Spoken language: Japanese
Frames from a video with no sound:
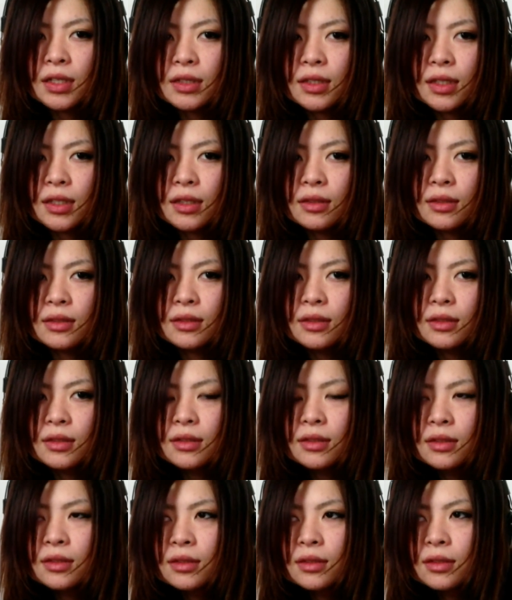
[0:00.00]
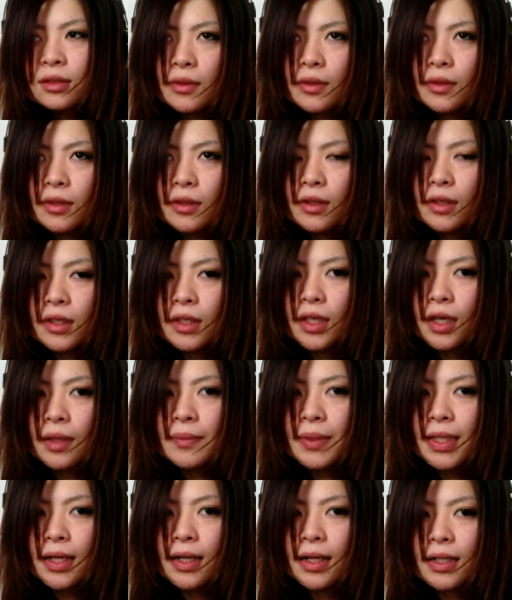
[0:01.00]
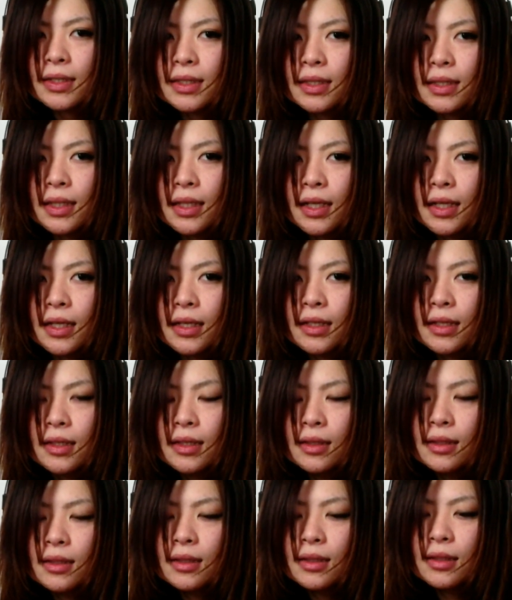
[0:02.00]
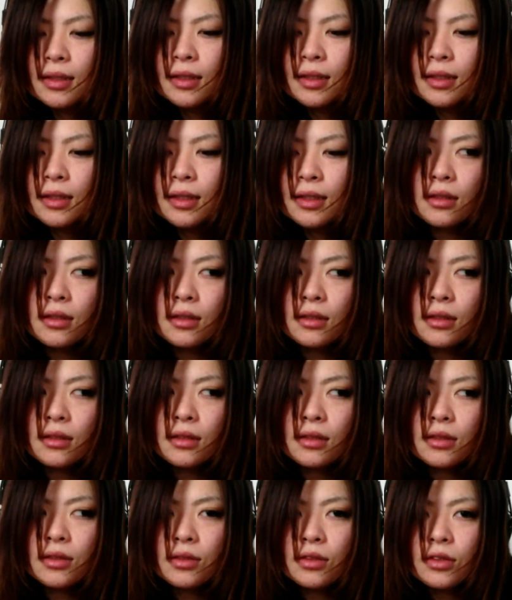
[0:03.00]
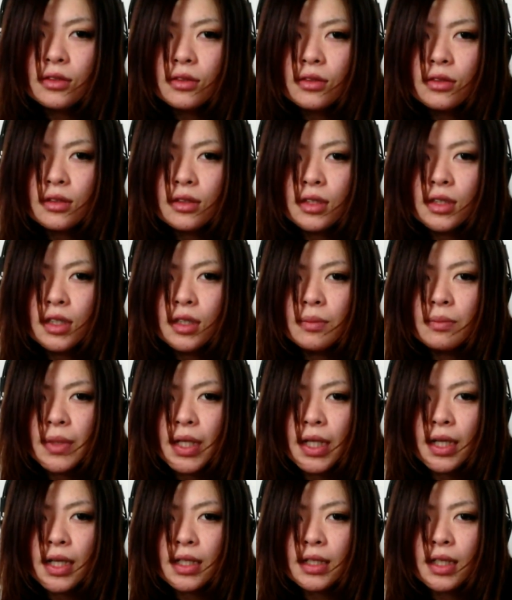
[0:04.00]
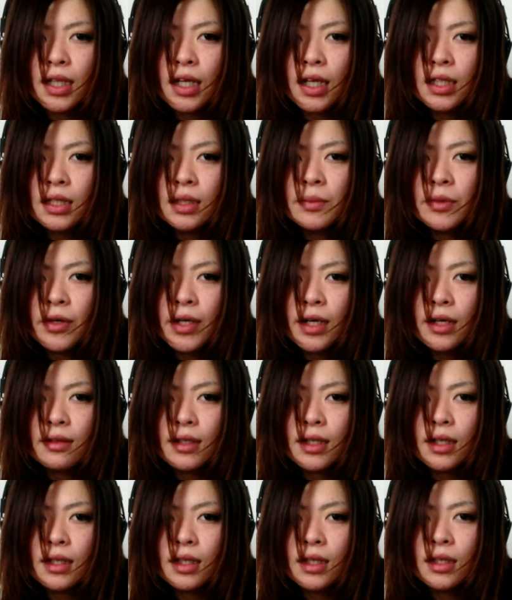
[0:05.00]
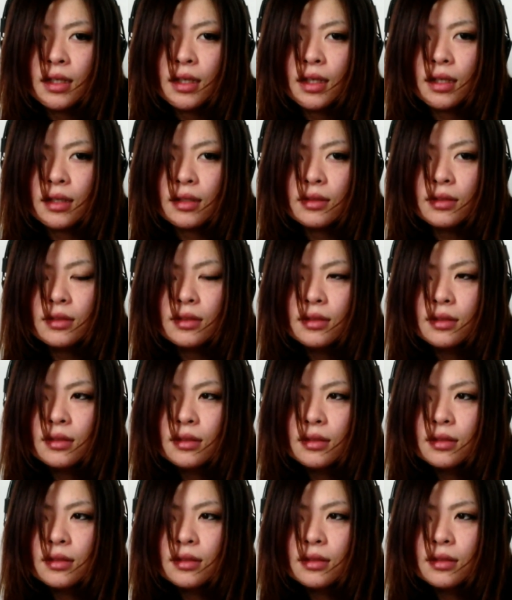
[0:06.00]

て片付ける闇なんかじゃないそいうこと言ってる場合、何もなるわけねえだろ